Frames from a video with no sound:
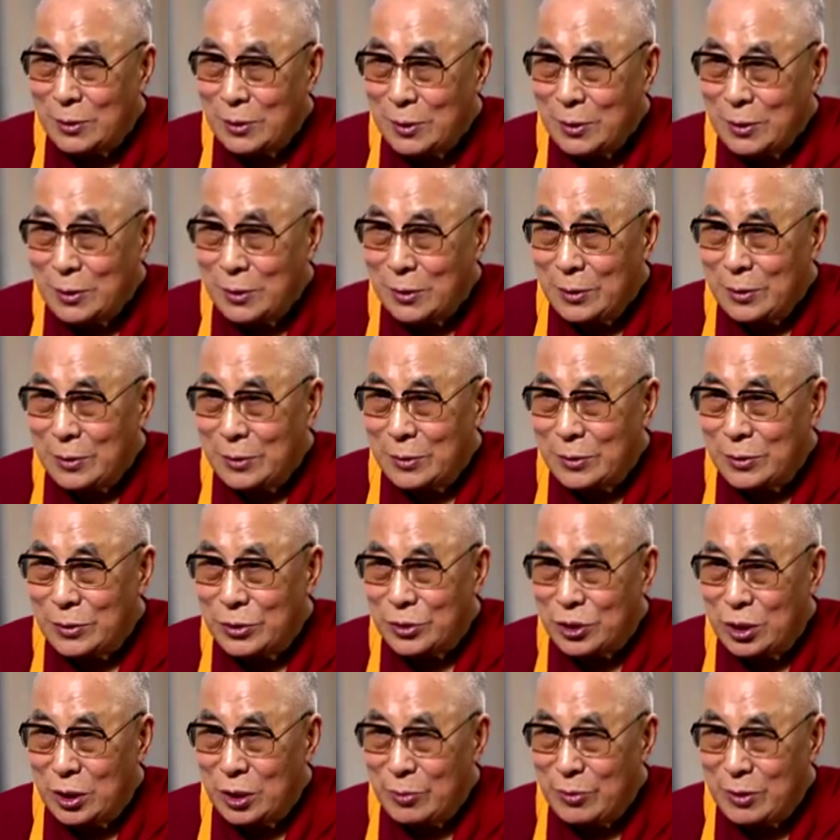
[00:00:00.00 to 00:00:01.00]
беседовал
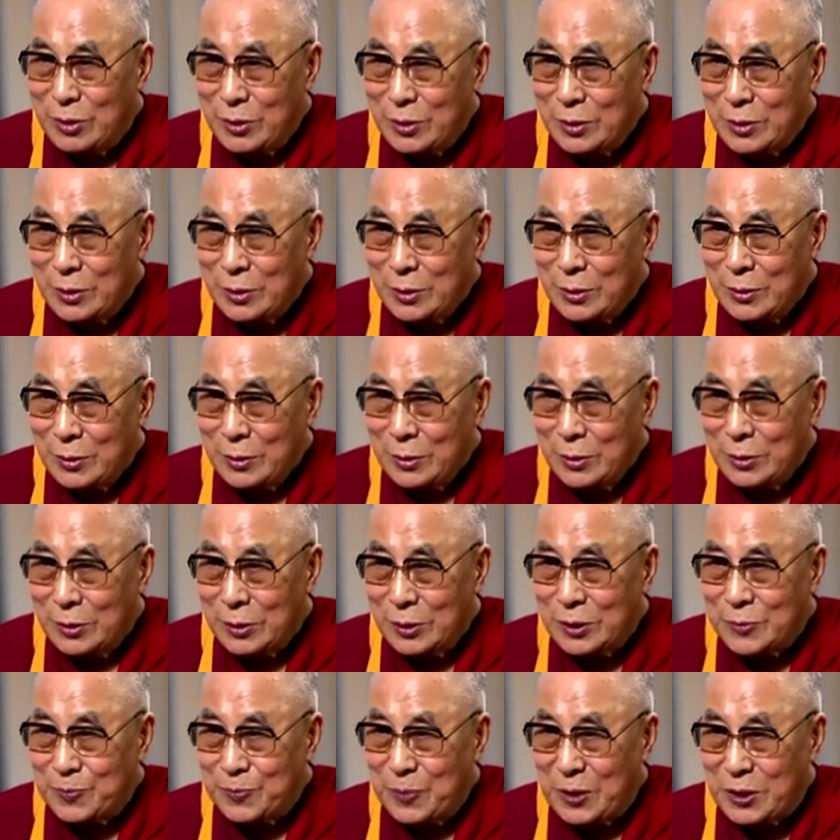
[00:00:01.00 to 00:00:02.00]
с одним
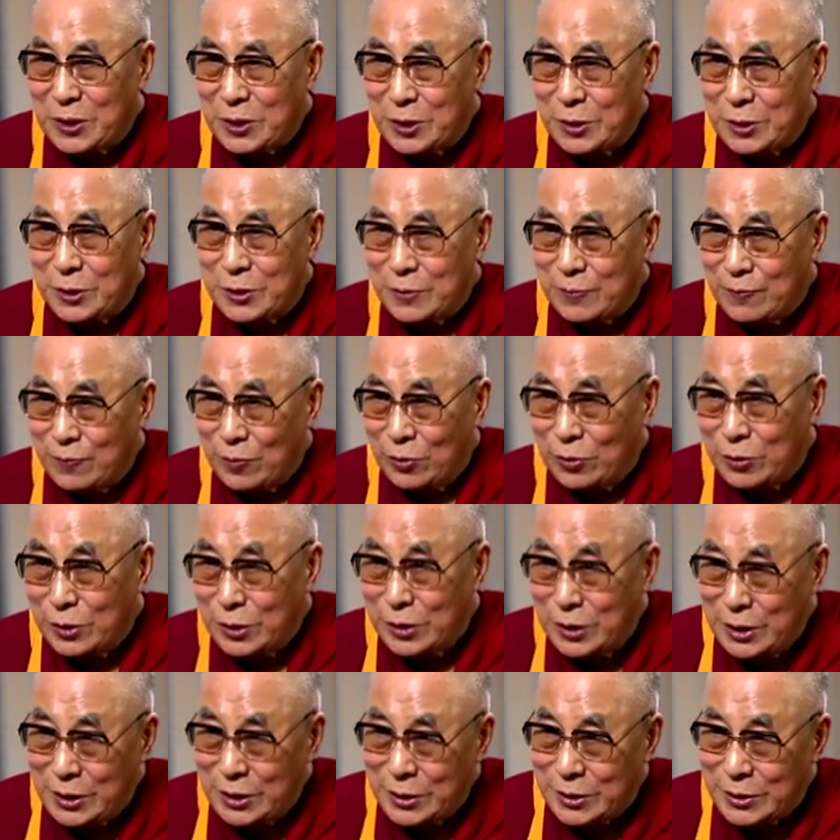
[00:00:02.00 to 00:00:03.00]
специалистом
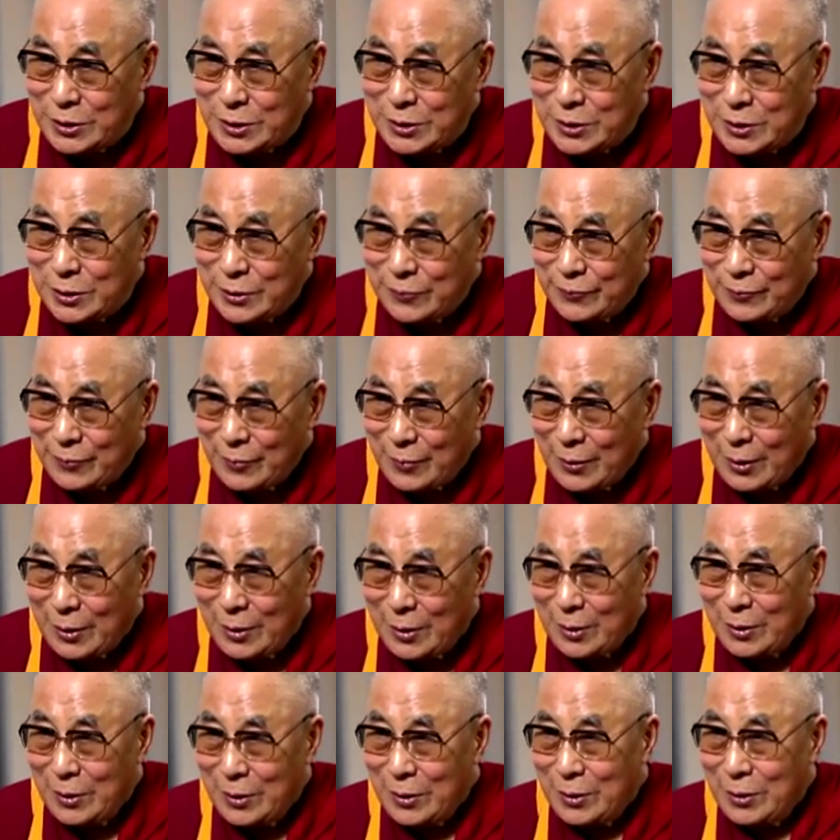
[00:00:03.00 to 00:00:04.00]
по коленным
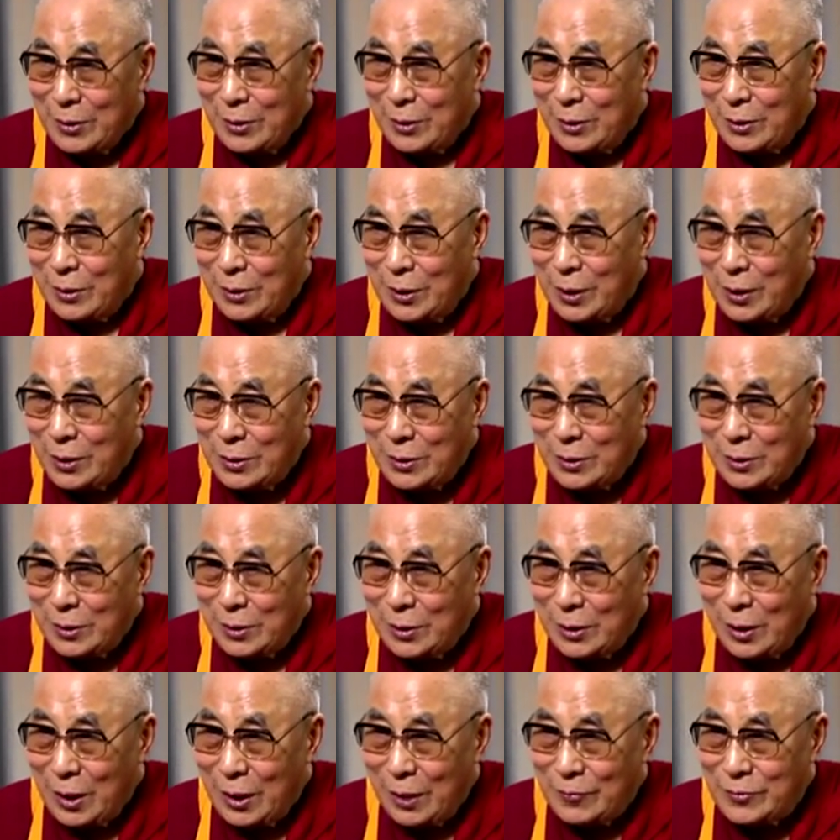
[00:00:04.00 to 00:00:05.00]
суставам.
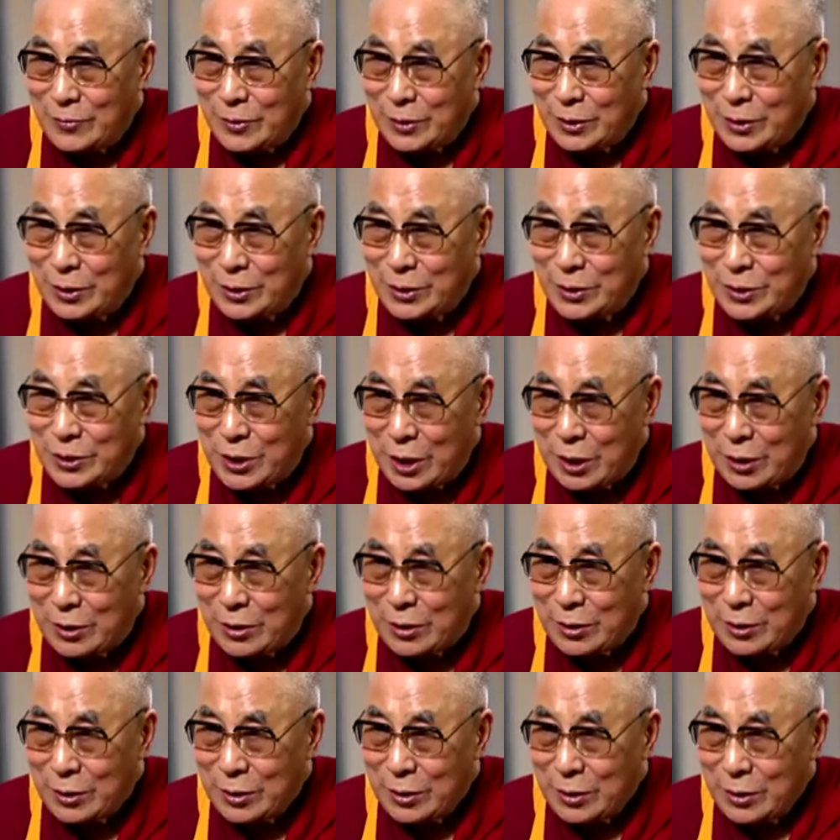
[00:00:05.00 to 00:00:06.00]
После того, как
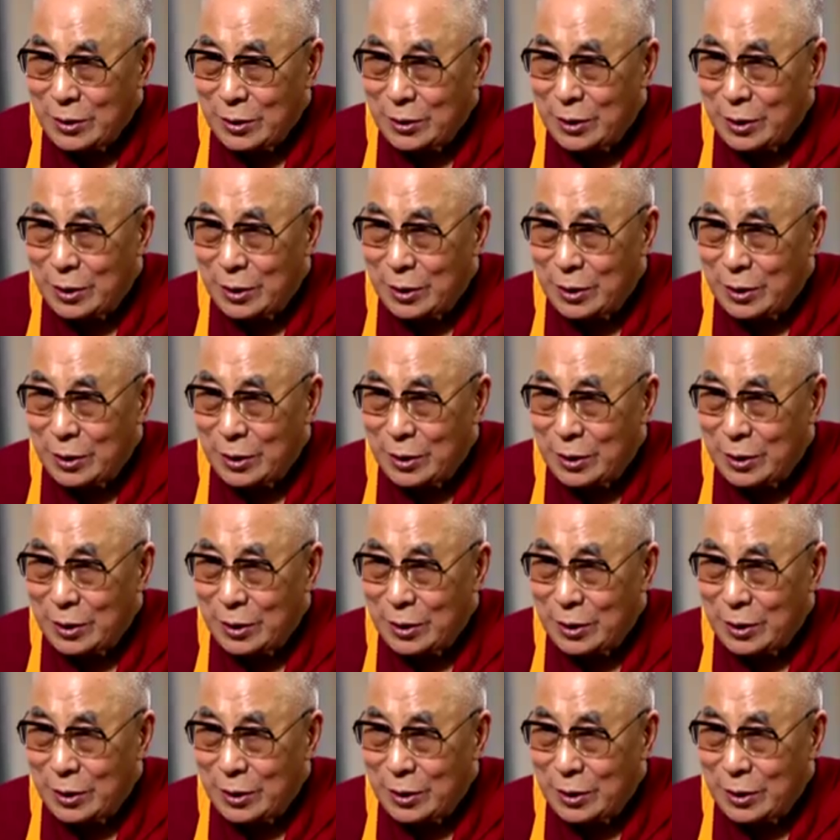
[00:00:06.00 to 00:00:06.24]
он